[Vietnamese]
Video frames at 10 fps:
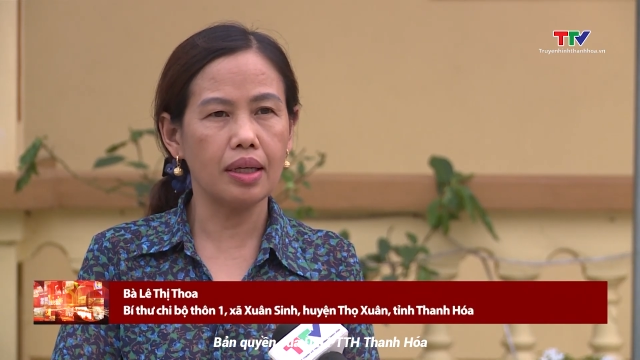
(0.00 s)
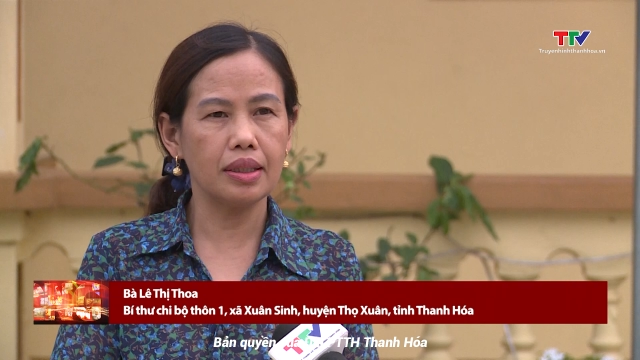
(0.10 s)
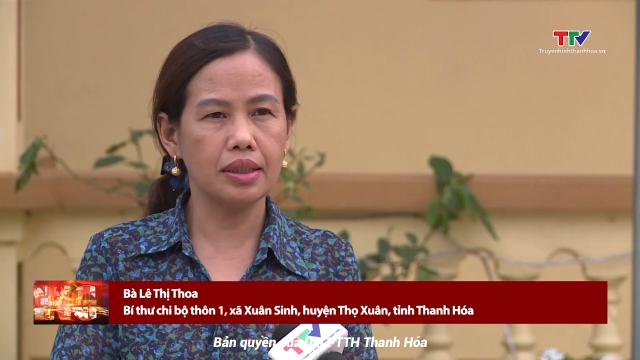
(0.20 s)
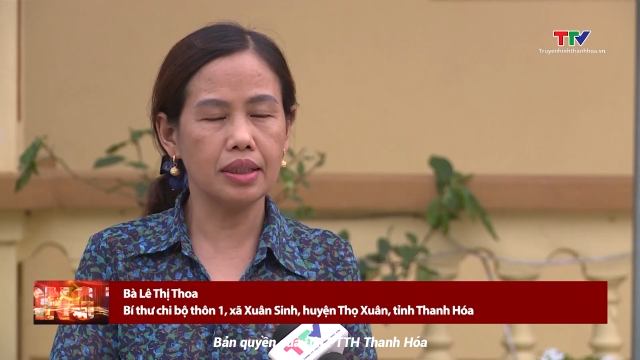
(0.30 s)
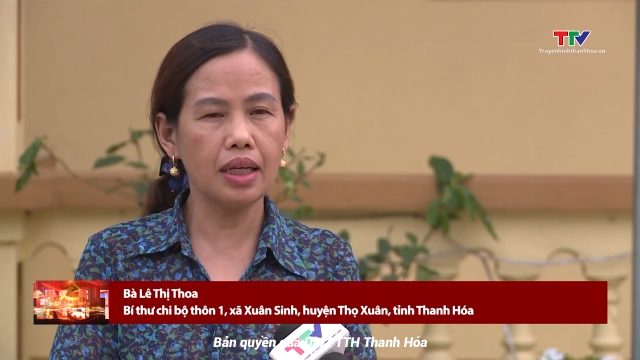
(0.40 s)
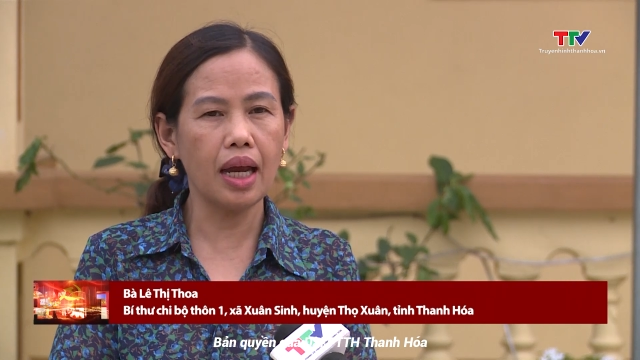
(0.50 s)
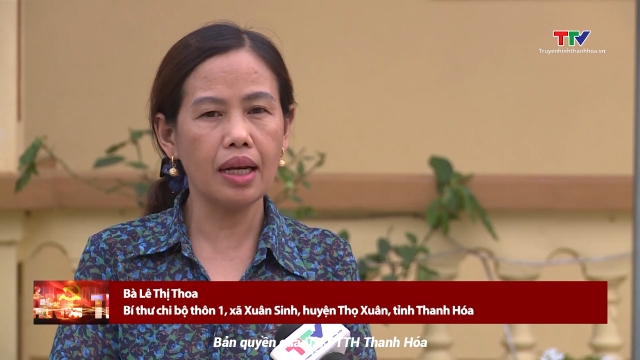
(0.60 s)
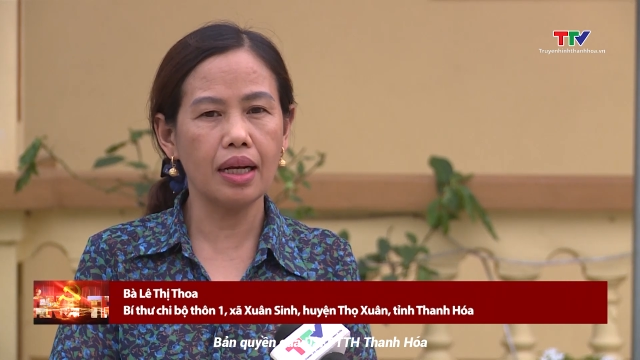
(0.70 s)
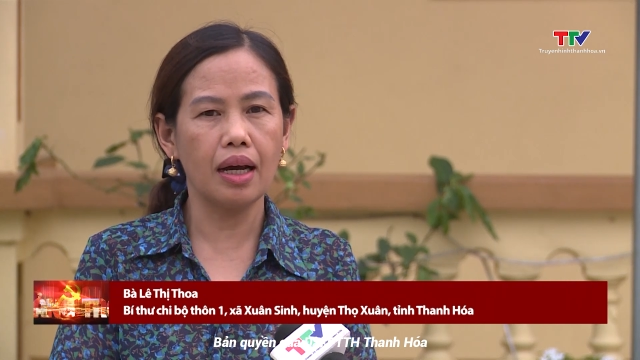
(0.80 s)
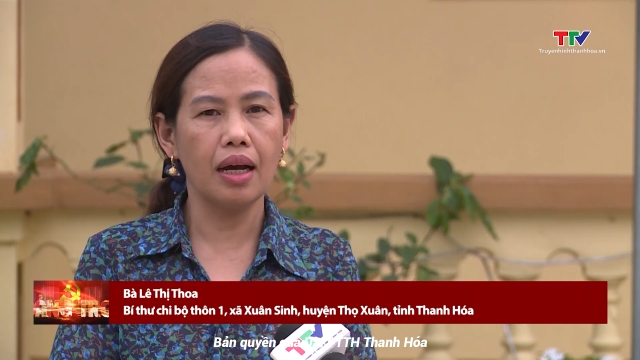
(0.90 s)
thì trước
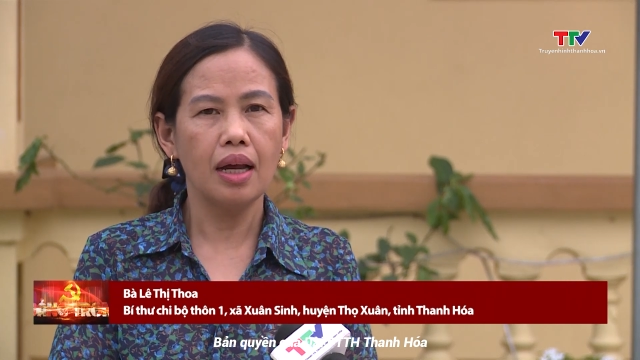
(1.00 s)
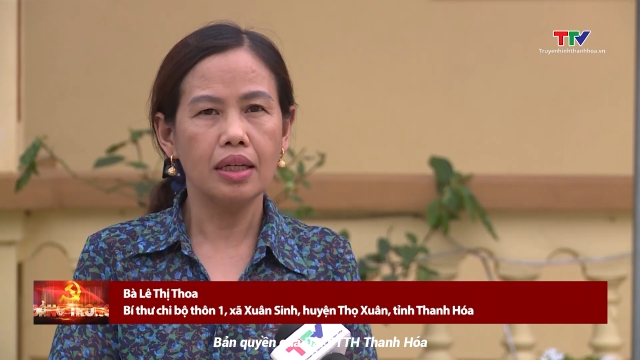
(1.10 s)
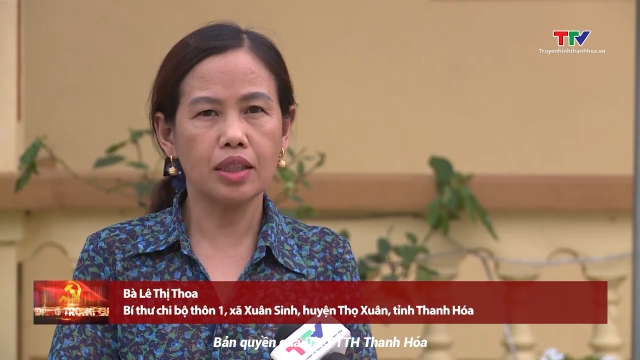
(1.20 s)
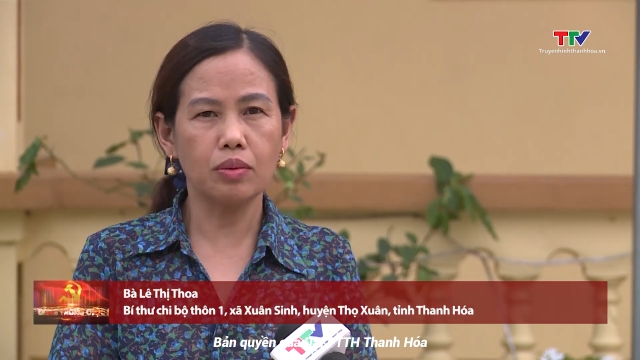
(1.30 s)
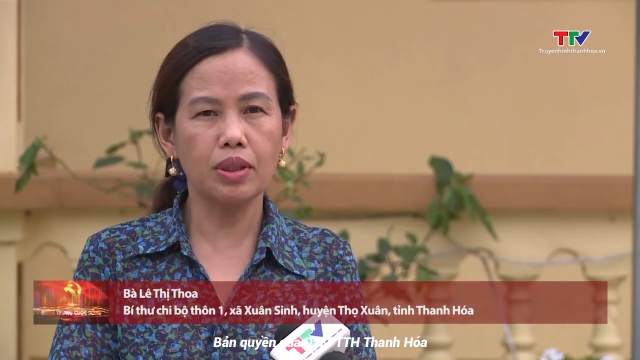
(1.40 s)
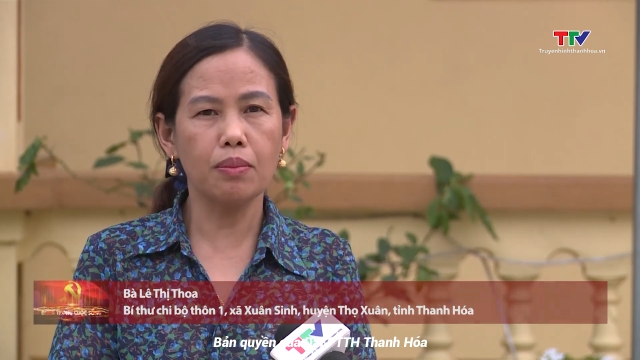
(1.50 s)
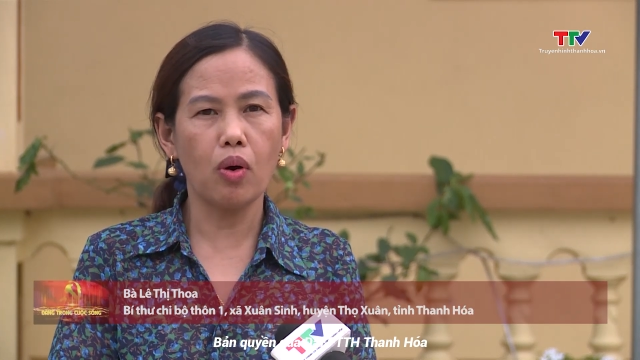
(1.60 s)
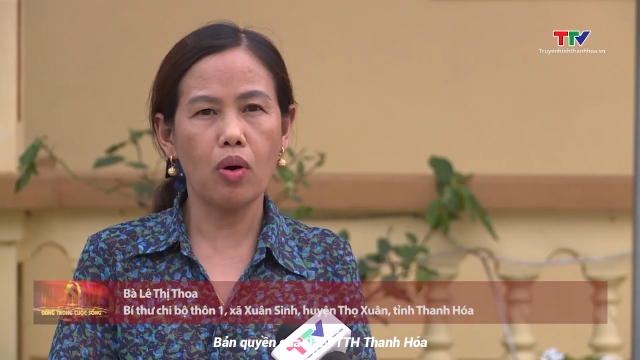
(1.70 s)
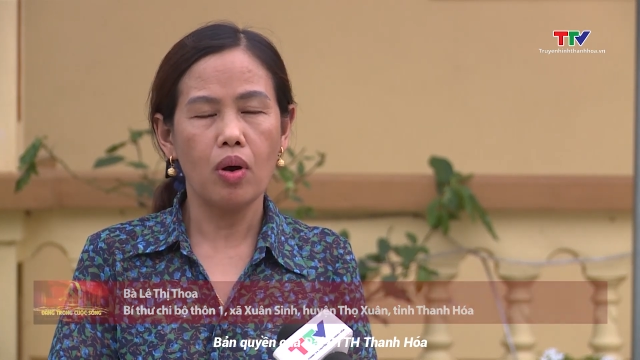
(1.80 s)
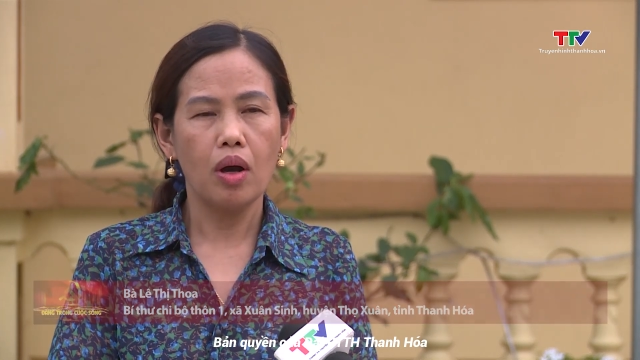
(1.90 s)
hết là trong tri
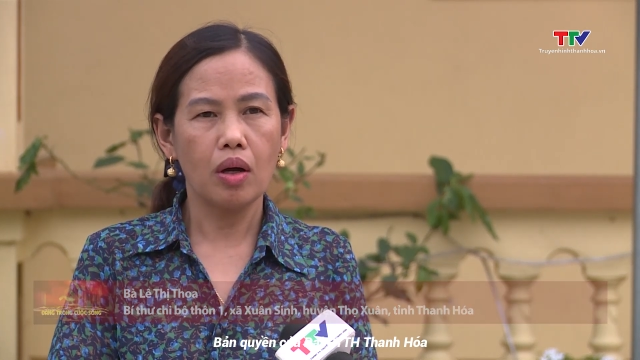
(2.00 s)
bộ